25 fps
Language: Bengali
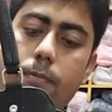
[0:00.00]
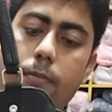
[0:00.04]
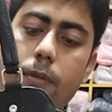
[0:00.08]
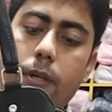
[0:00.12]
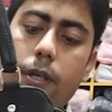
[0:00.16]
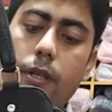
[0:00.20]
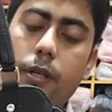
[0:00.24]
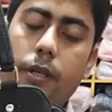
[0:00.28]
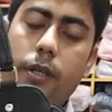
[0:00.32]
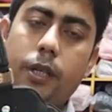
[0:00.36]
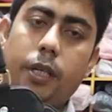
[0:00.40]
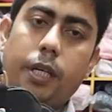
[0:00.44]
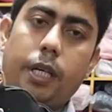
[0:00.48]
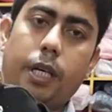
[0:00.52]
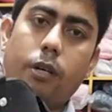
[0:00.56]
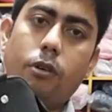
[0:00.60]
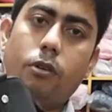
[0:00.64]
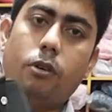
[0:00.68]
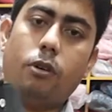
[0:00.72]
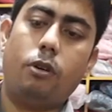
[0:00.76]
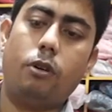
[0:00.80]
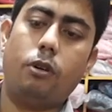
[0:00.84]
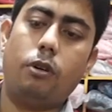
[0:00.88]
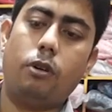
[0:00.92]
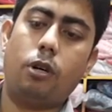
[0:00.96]
আপনারে
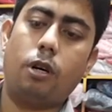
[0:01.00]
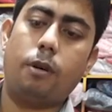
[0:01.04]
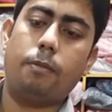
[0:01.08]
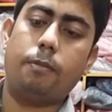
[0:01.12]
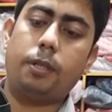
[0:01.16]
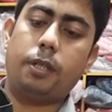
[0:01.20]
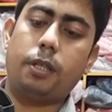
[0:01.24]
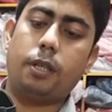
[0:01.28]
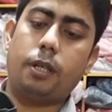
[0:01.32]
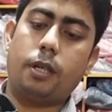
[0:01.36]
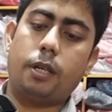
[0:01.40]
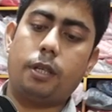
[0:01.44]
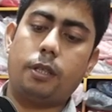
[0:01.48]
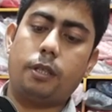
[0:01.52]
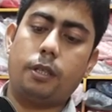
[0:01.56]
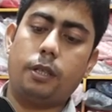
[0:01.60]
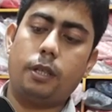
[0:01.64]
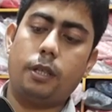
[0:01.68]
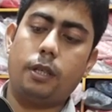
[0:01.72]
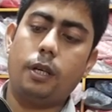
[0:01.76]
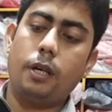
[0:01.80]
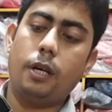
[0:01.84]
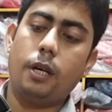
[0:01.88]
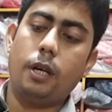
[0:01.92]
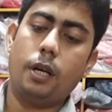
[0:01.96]
এগুলো হ্যাঁ। হলো আমাদের কাছে
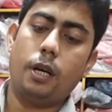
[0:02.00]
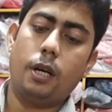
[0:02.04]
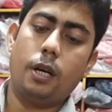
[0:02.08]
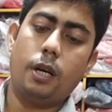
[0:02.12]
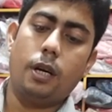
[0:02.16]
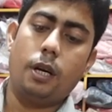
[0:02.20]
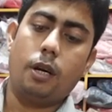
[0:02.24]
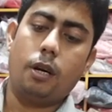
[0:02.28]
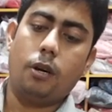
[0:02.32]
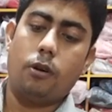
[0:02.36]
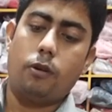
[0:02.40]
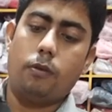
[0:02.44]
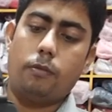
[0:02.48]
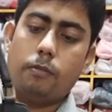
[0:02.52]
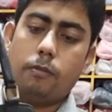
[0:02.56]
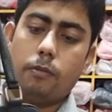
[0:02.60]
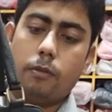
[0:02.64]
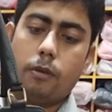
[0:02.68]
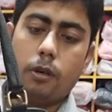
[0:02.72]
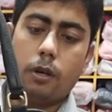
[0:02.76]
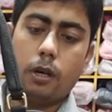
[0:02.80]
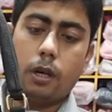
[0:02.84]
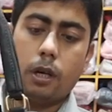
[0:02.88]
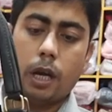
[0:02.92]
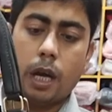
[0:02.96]
হ্যাঁ
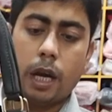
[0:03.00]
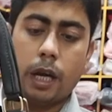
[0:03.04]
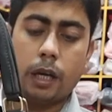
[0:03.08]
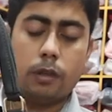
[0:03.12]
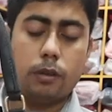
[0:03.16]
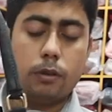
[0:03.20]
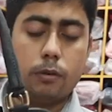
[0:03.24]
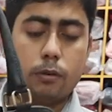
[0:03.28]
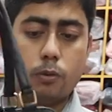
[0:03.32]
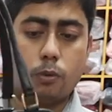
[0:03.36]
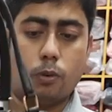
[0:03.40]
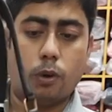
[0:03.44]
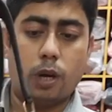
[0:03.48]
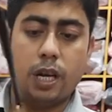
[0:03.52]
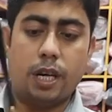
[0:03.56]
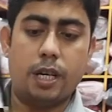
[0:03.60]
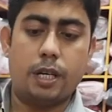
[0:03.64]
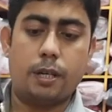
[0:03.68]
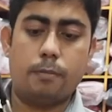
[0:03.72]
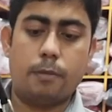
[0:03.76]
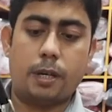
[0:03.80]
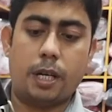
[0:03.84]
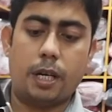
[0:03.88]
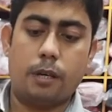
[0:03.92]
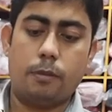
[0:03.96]
একদম
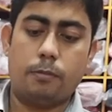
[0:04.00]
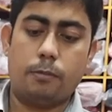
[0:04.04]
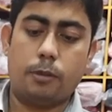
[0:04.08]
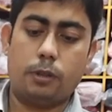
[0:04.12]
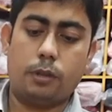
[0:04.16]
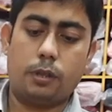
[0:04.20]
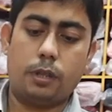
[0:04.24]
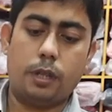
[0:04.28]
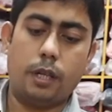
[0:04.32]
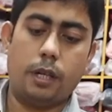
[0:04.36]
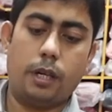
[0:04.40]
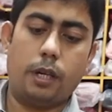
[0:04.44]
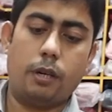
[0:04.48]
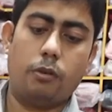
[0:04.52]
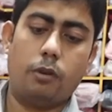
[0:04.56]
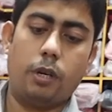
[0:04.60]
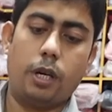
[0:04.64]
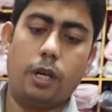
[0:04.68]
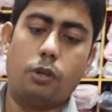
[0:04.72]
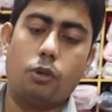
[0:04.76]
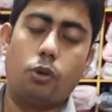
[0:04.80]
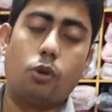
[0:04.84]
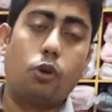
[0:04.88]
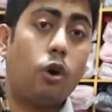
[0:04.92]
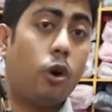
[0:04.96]
কোয়ালিটি মালের মধ্যে এগুলো
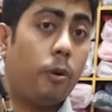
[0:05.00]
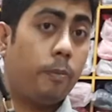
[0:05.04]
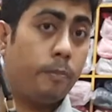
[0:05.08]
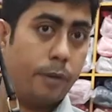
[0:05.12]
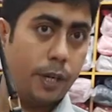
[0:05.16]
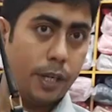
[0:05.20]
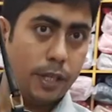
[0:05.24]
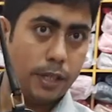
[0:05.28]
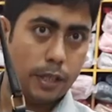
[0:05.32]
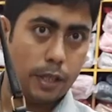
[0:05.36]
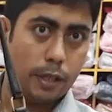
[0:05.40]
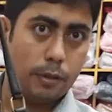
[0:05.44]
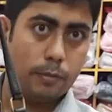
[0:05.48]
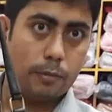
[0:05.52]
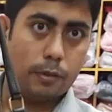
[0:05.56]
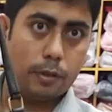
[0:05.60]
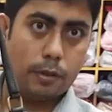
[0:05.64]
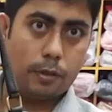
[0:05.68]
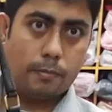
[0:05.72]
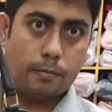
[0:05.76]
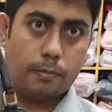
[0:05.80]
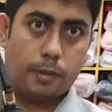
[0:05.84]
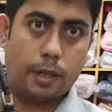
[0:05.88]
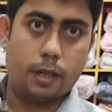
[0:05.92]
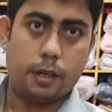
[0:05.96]
হ্যাঁ। একটু কম রেঞ্জের মধ্যে
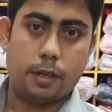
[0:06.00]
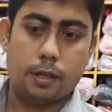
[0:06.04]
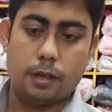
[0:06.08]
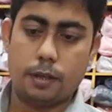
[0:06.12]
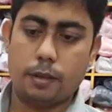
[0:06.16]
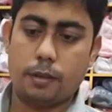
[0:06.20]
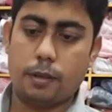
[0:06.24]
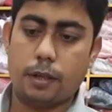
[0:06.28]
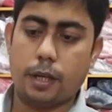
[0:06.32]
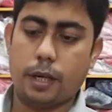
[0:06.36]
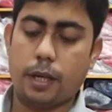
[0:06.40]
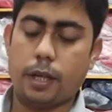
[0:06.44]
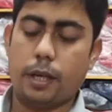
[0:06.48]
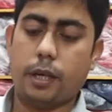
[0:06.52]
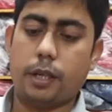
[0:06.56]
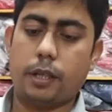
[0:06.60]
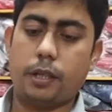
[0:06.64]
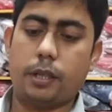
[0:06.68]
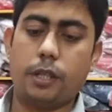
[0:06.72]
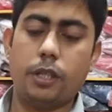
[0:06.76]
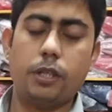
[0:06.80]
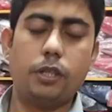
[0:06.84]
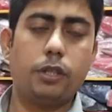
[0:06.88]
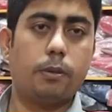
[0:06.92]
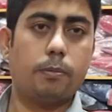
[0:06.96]
কম রেঞ্জের মধ্যে হ্যাঁ, হ্যাঁ
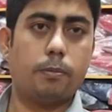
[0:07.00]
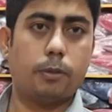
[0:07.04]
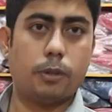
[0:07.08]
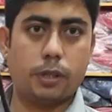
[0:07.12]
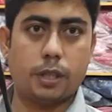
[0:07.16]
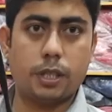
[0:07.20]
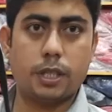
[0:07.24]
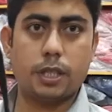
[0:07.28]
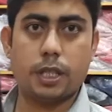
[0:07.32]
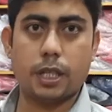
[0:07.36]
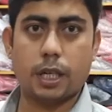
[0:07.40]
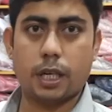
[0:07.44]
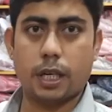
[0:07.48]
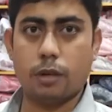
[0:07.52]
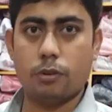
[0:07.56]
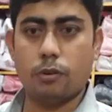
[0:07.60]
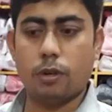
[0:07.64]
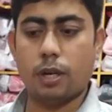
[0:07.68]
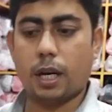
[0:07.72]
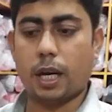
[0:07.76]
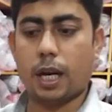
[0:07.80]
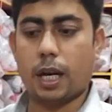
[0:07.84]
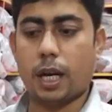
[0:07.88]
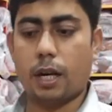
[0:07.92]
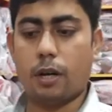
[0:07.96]
তিনশো পঞ্চাশ টাকা
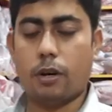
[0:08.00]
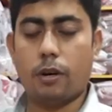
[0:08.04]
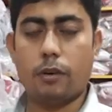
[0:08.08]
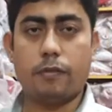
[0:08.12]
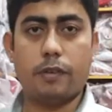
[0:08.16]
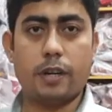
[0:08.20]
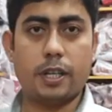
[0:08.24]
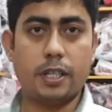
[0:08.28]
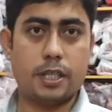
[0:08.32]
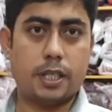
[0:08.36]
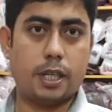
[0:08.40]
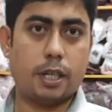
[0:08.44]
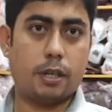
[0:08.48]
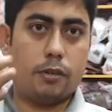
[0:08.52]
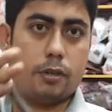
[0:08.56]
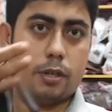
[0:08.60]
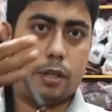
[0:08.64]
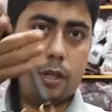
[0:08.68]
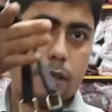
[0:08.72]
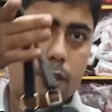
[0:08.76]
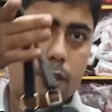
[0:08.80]
এগুলো কালার হয় পাঁচটা করে